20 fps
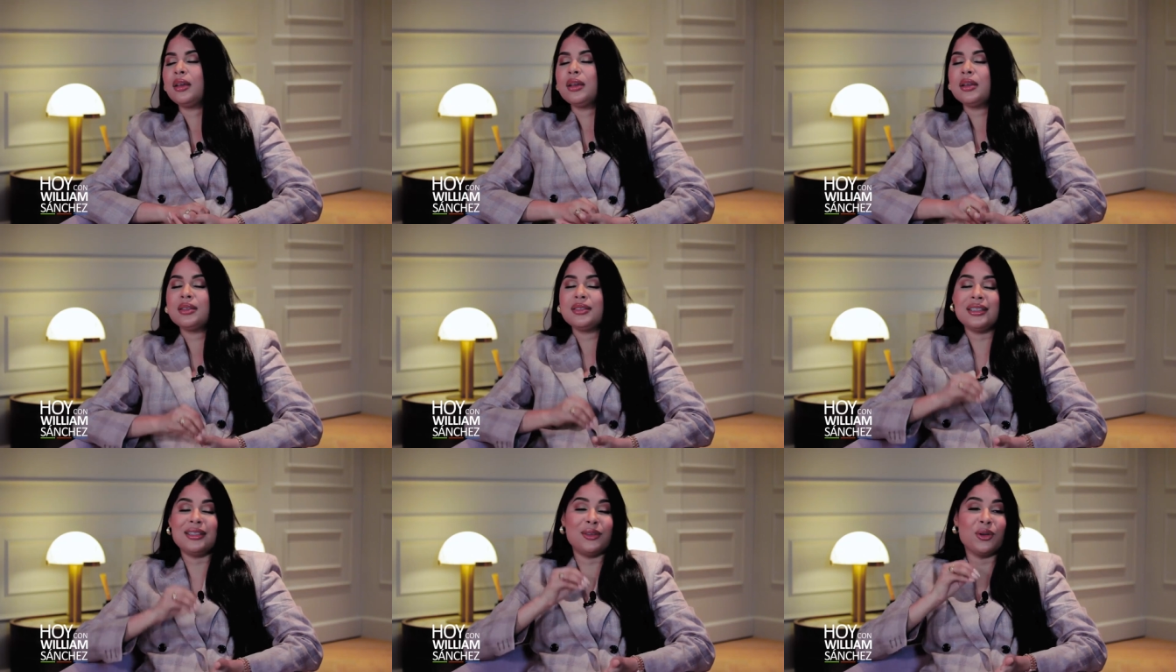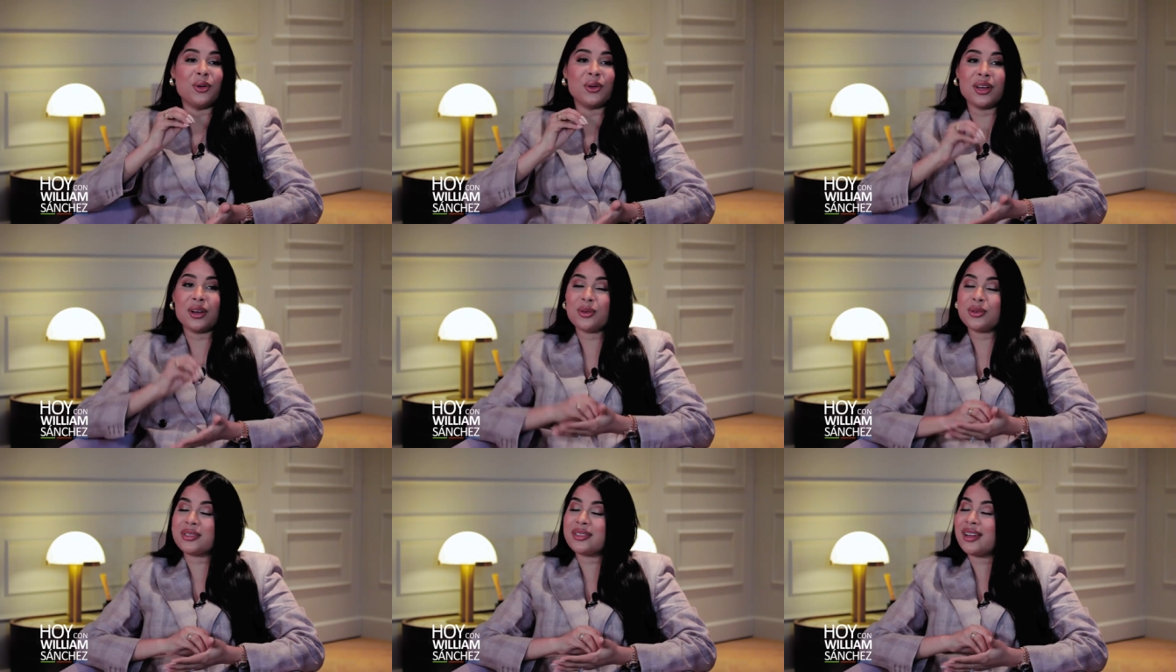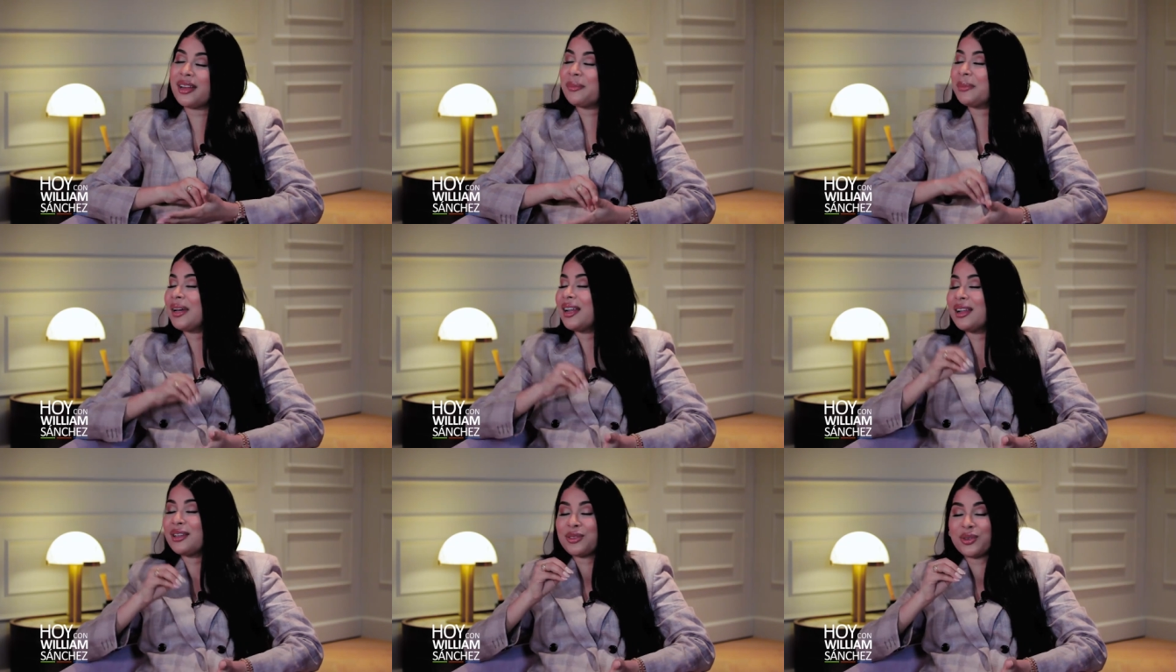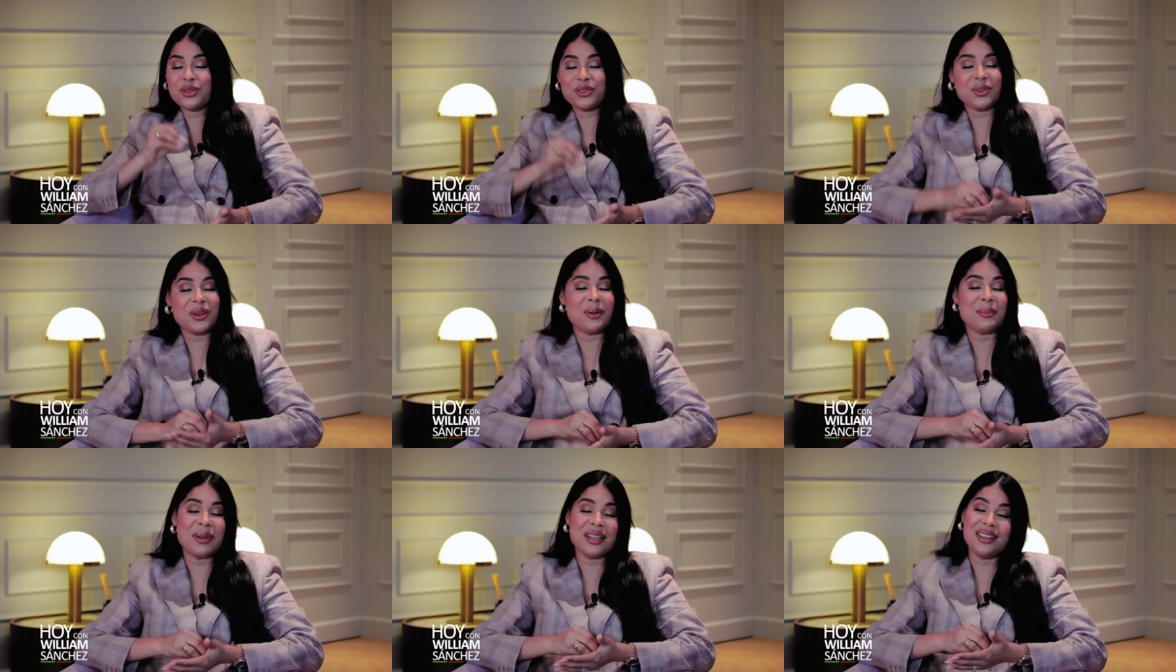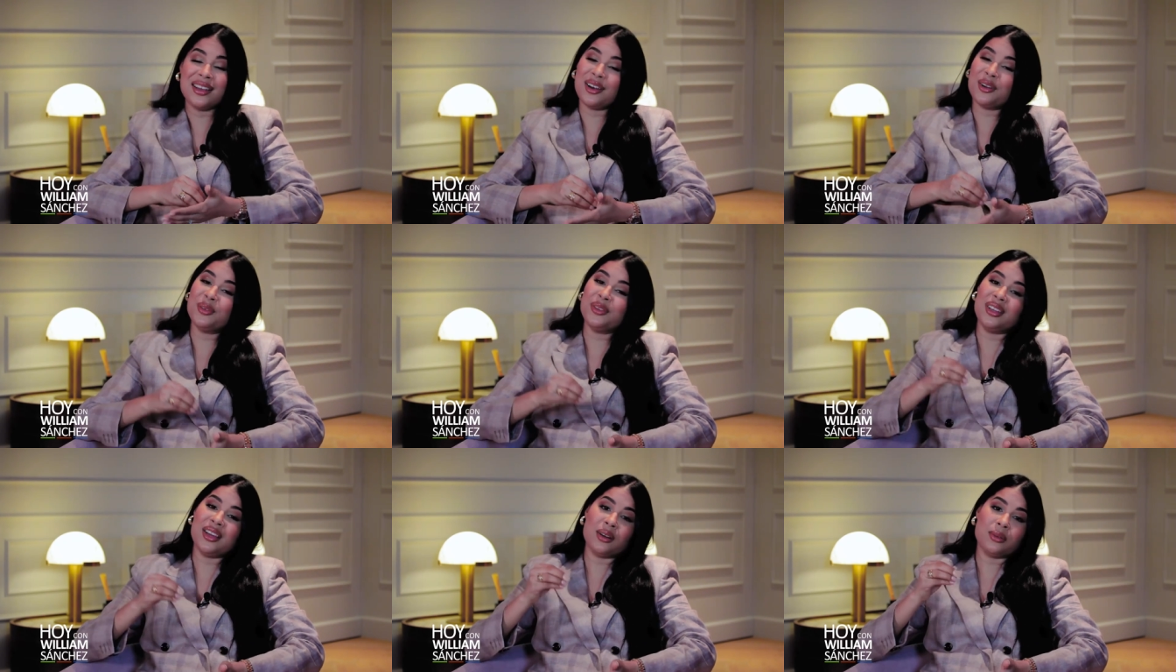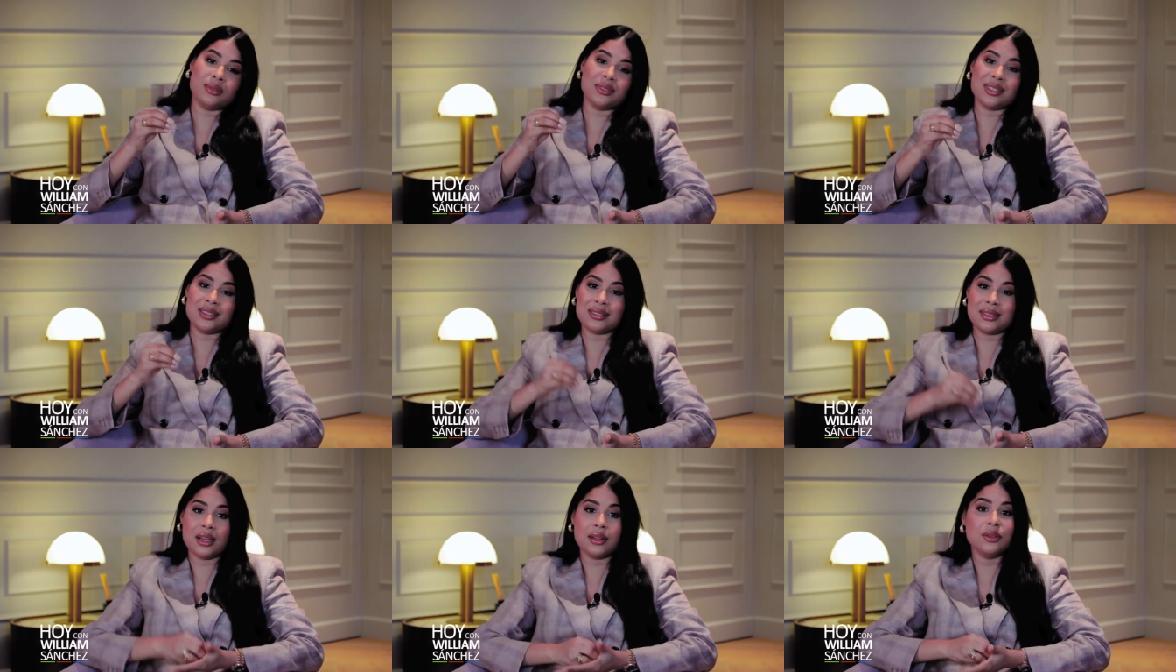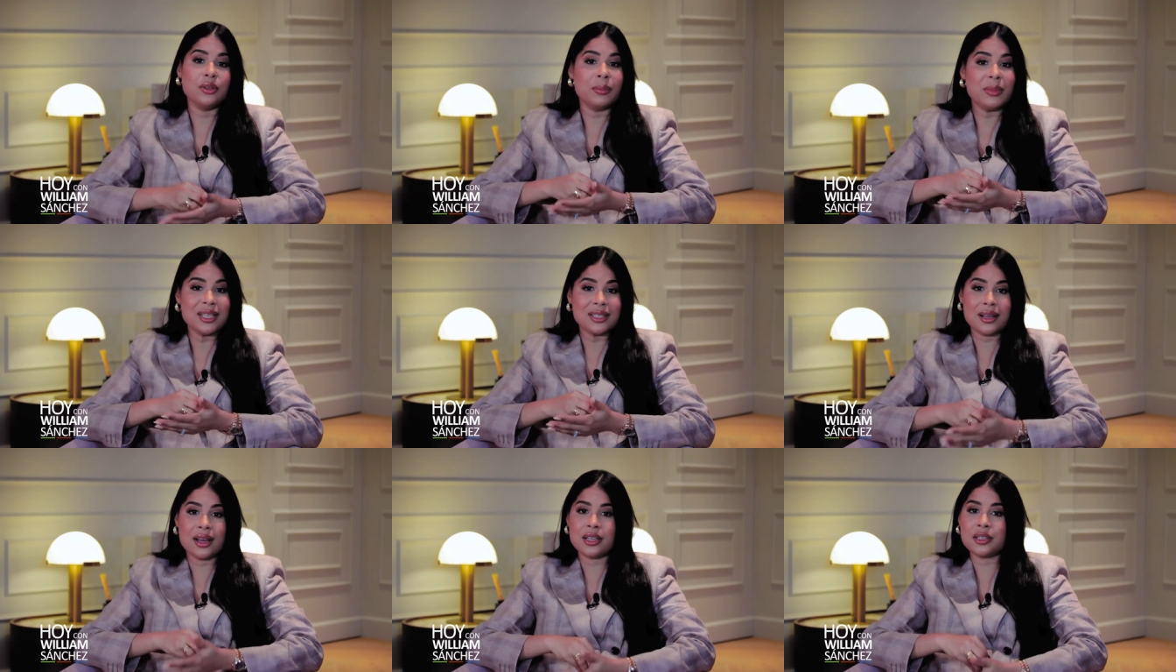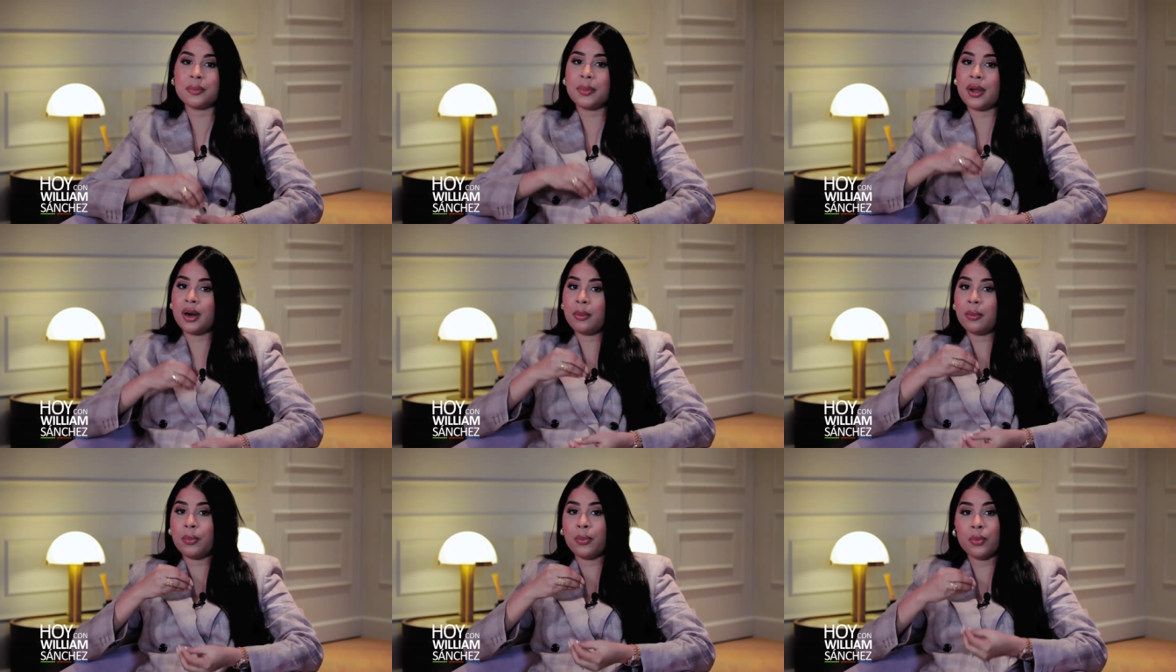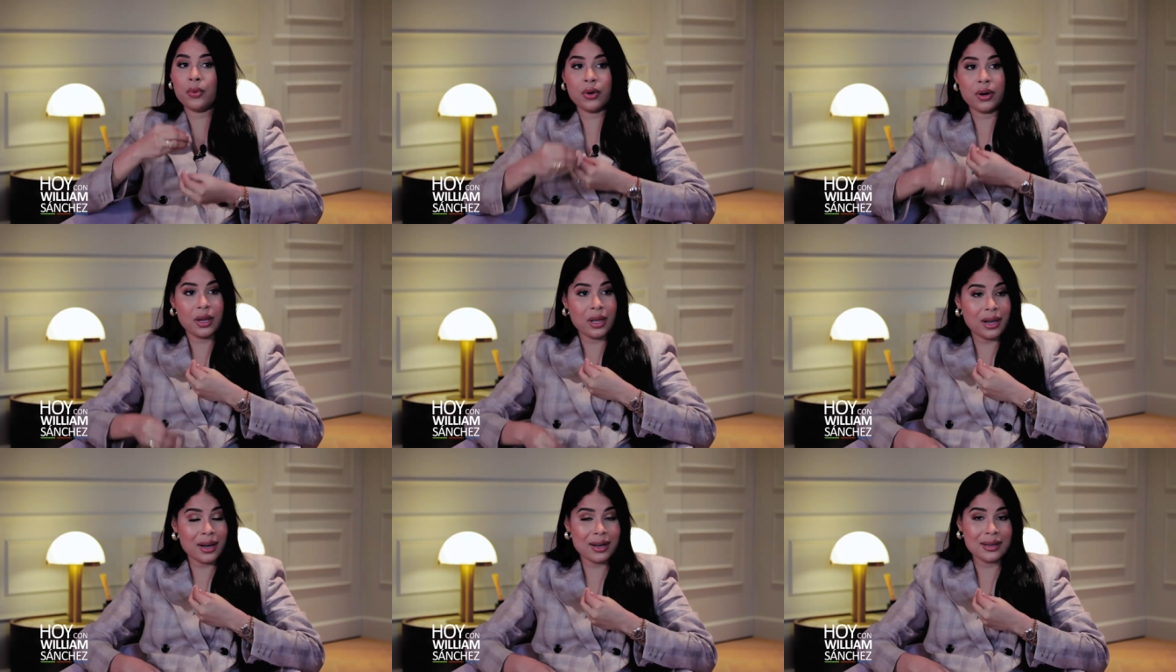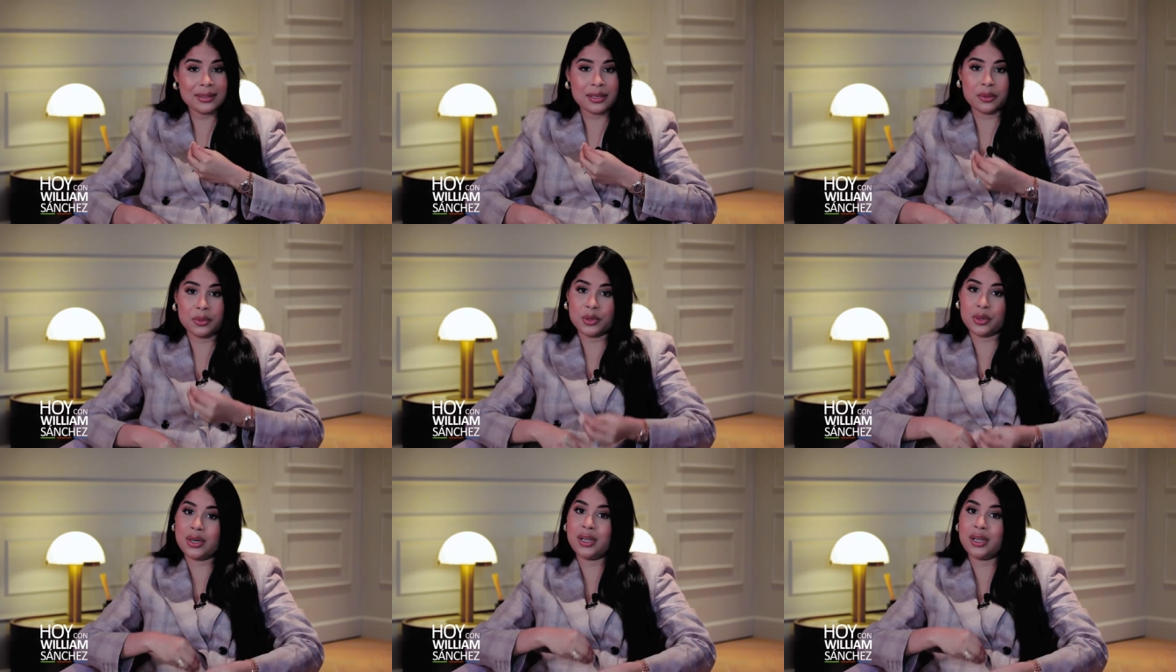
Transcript: si tengo que acostarme a las 8 de la mañana un día contestando mensajes para poner el servicio